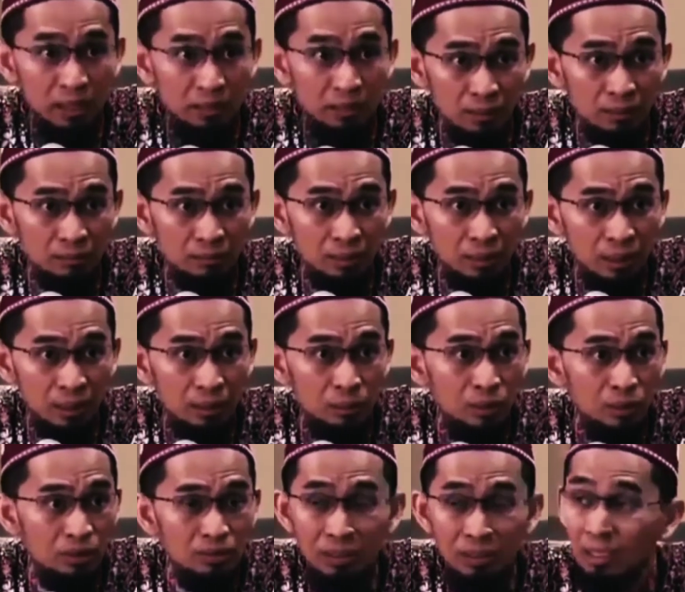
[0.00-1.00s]
ada
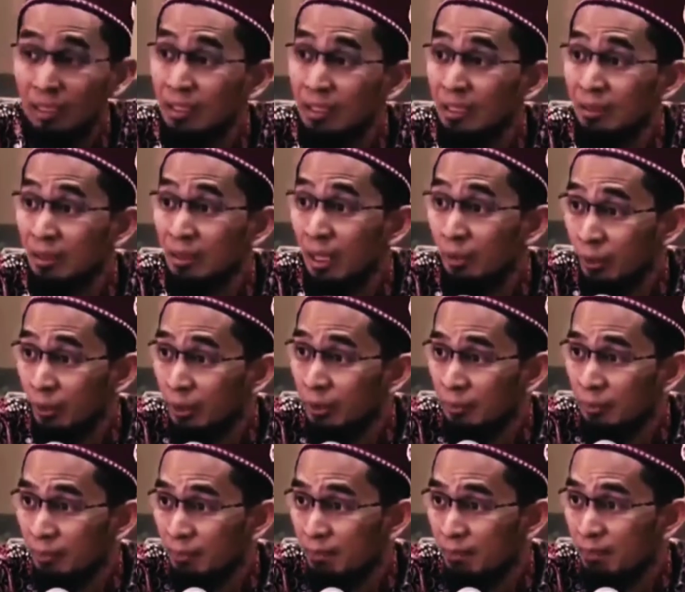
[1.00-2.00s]
itu yang salah niat di
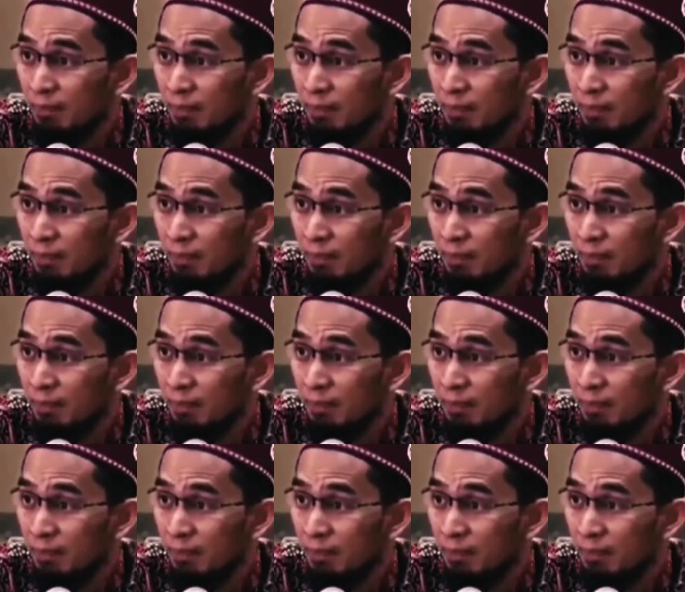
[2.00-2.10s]
awalnya